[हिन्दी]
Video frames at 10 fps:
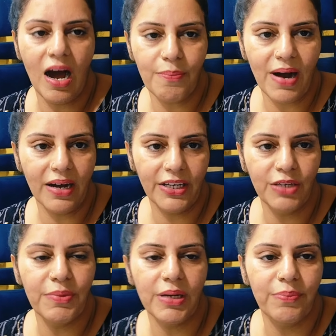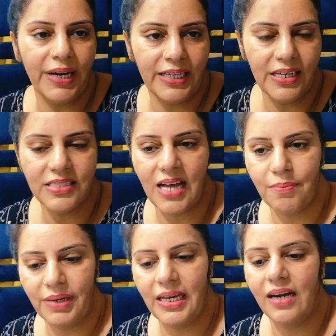आप आ गई है मेरी बेटियाँ
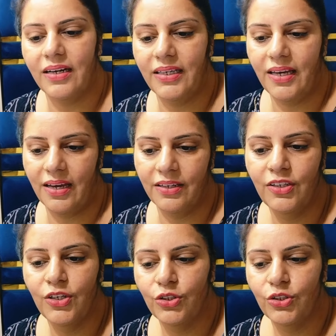सामने आ गई हैं